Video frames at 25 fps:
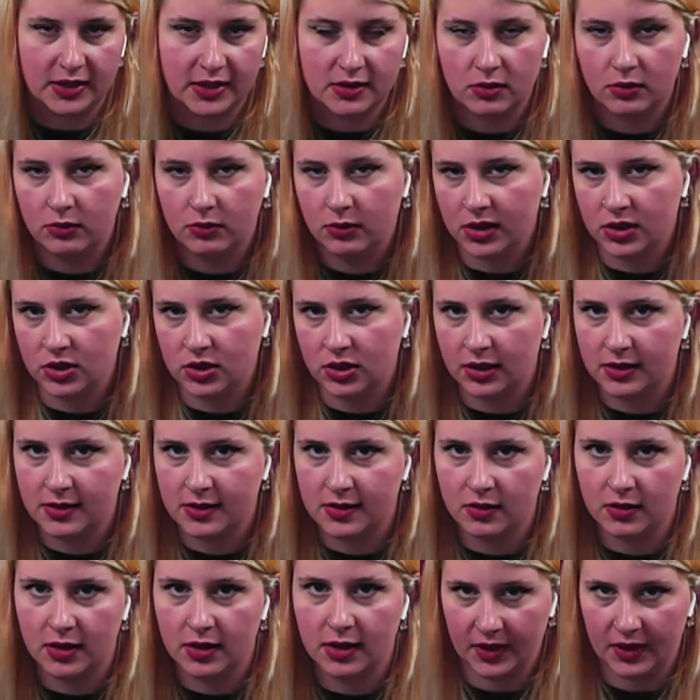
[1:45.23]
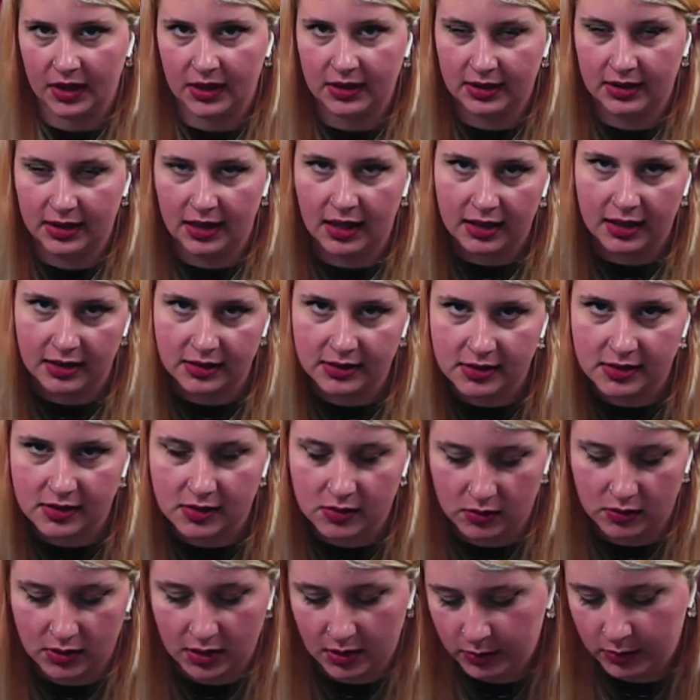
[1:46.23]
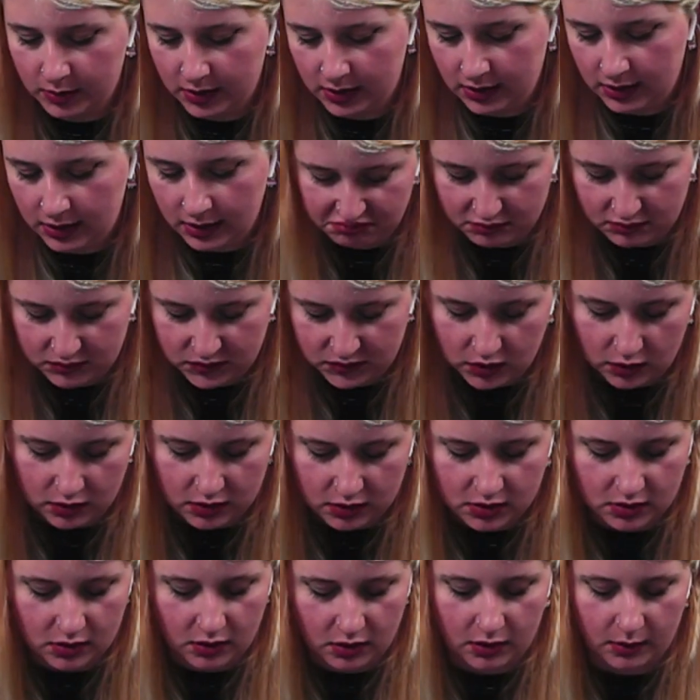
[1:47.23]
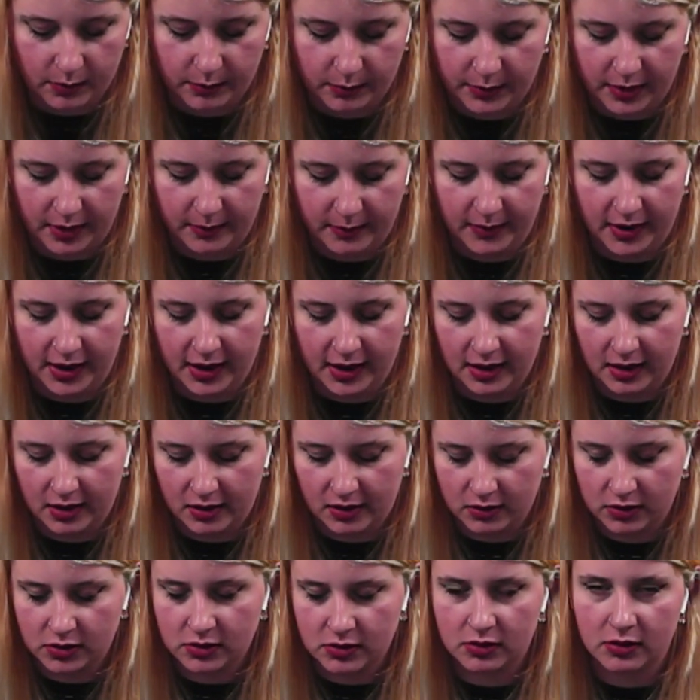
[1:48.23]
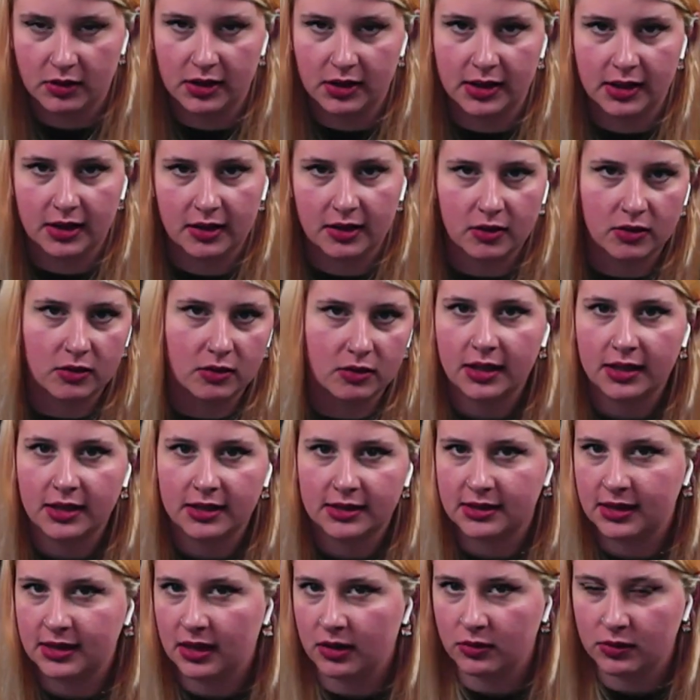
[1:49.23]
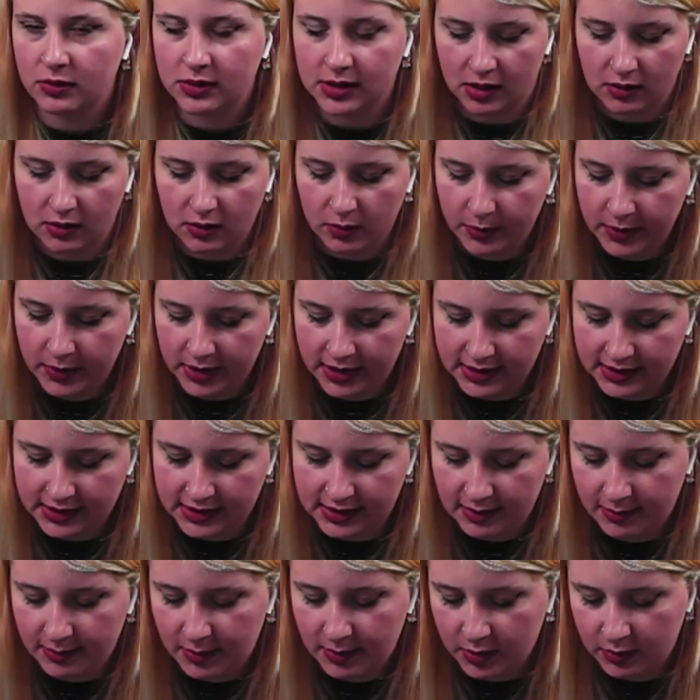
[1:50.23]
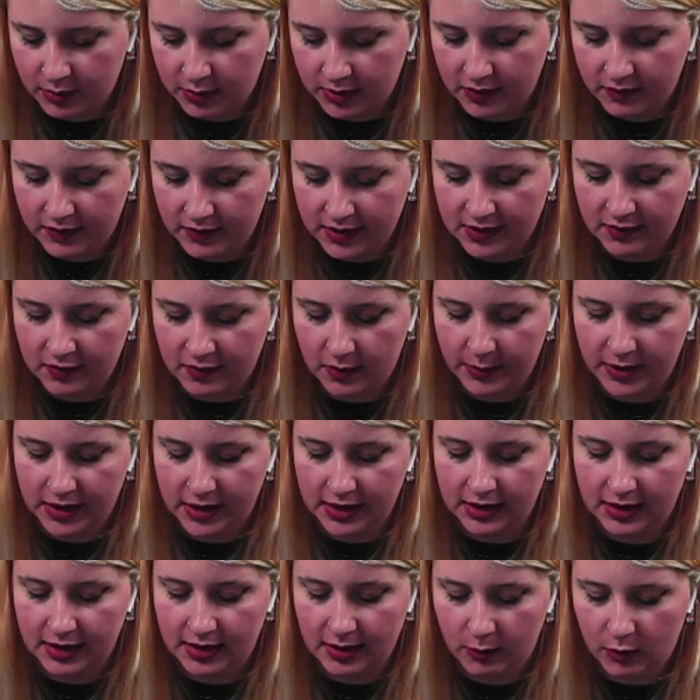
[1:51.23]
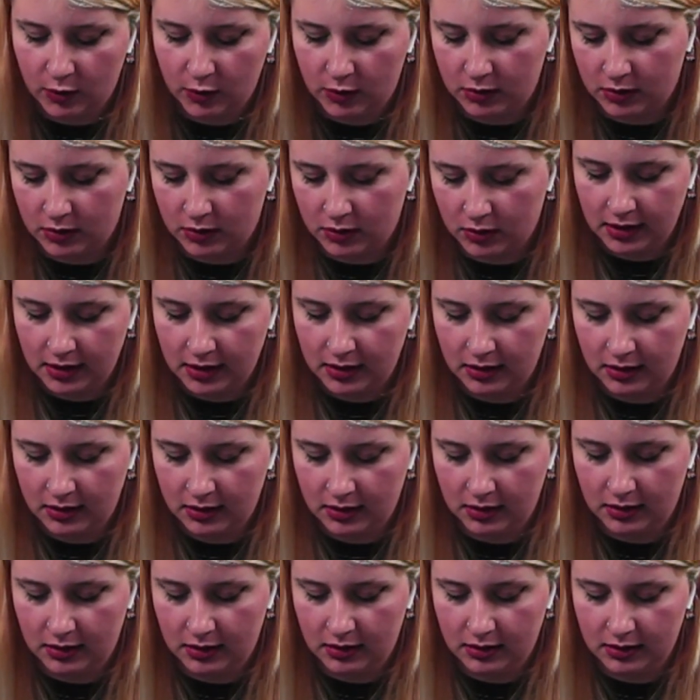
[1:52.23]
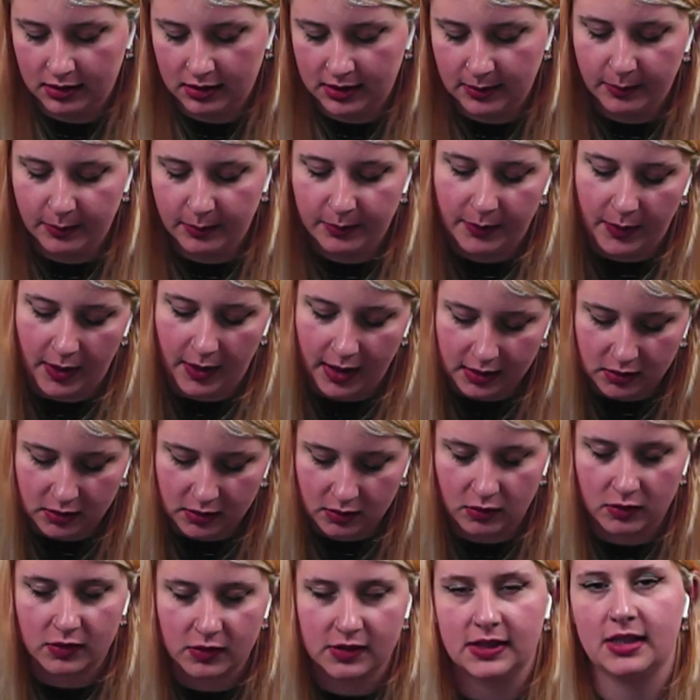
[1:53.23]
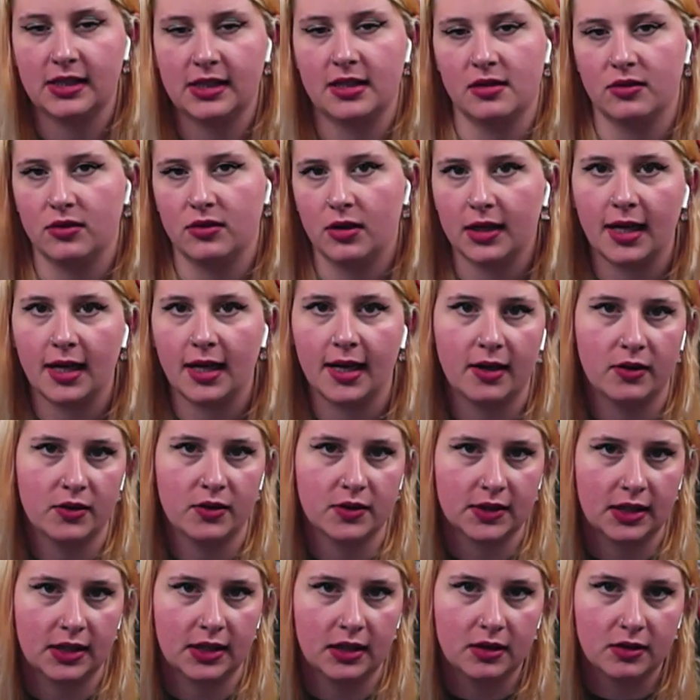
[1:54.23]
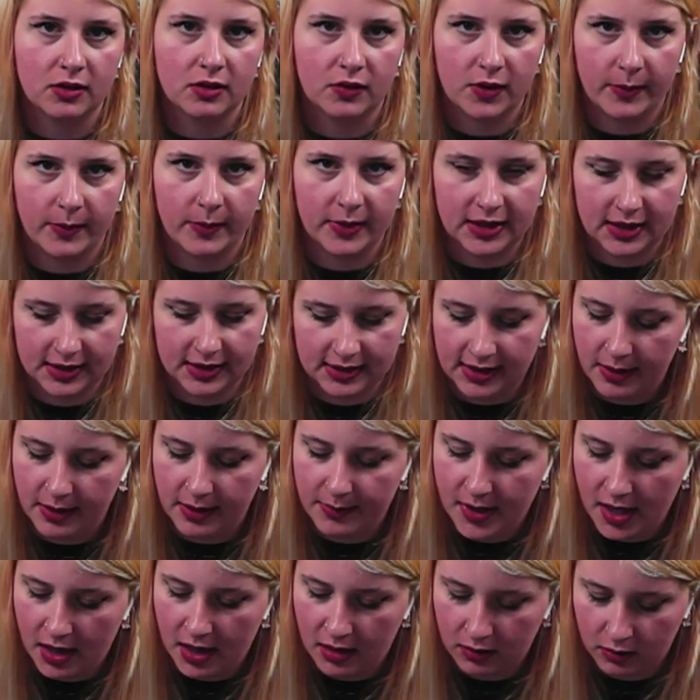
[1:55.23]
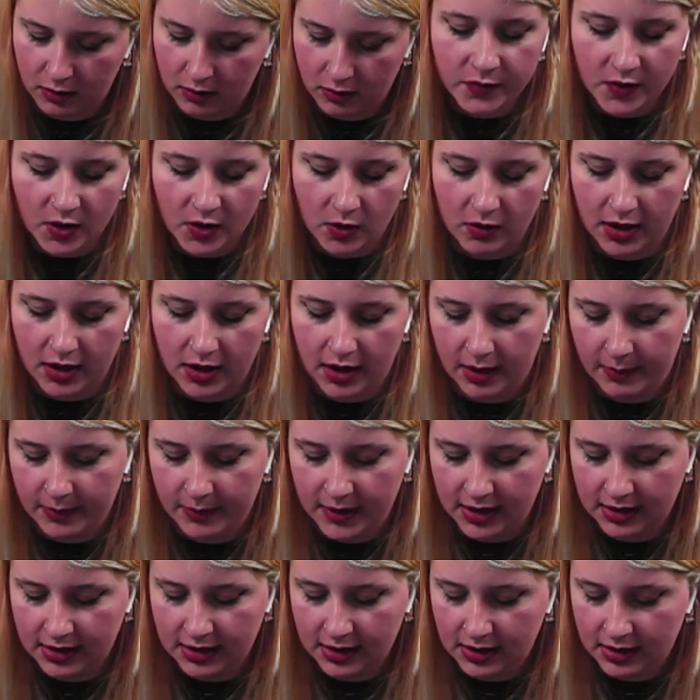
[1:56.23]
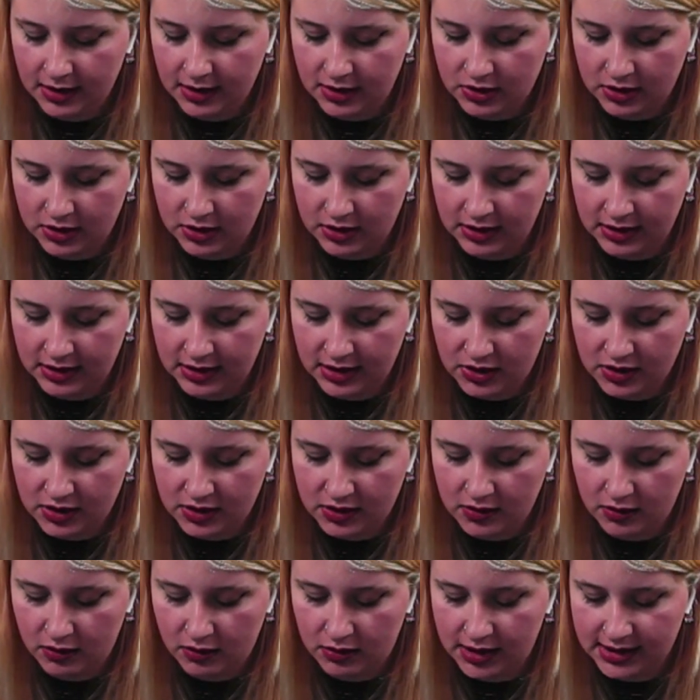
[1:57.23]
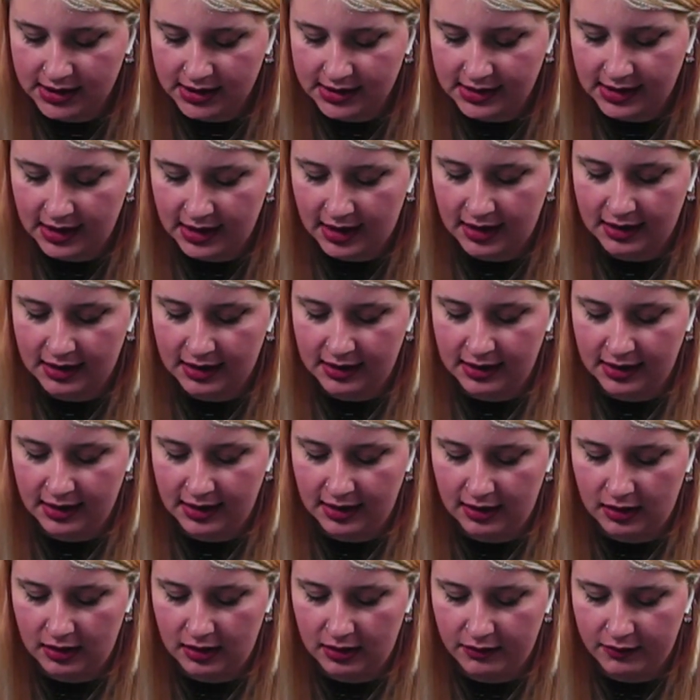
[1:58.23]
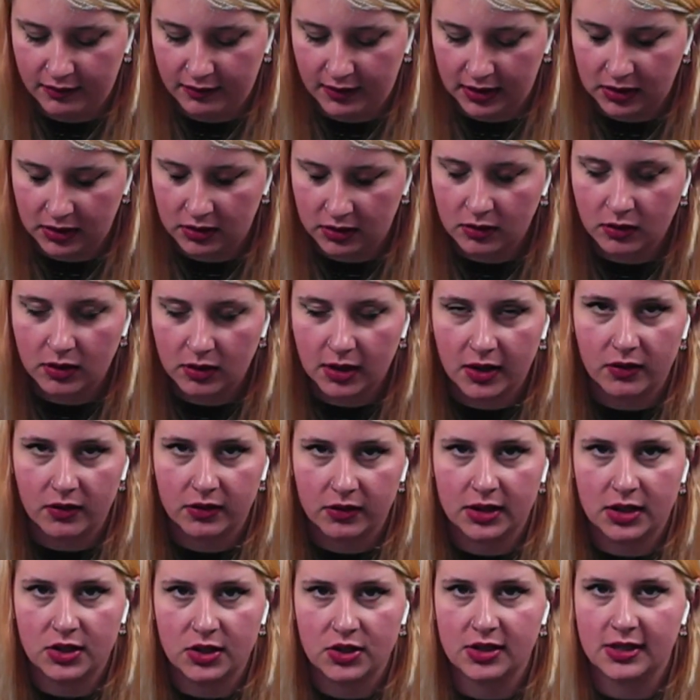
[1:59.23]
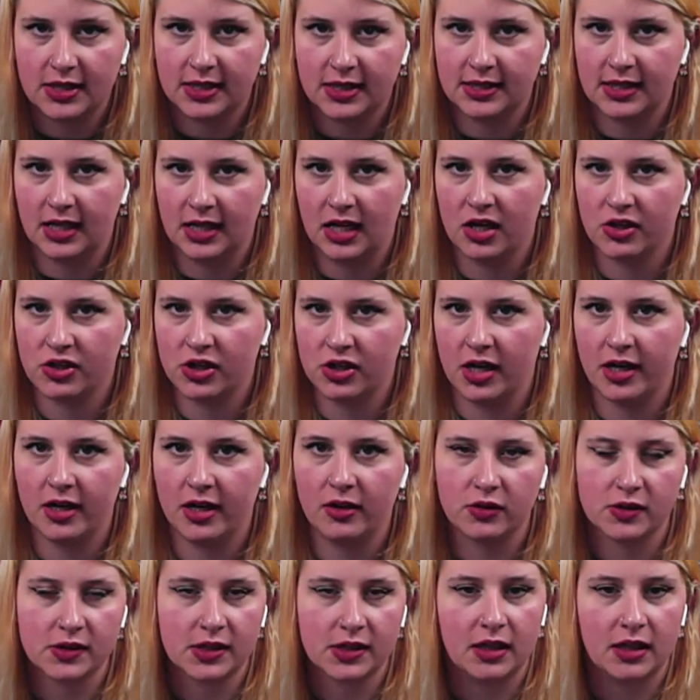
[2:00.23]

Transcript: pezzo di una citazione della canzone quindi non lo so, per me il rosso e il nero stanno un sacco bene insieme quindi visivamente molto eh, d'impatto considerando anche che lo scheletro ovviamente sarà bianco. Ora la mia indec indecisione sta nel fatto che ero indecisa se lasciare lo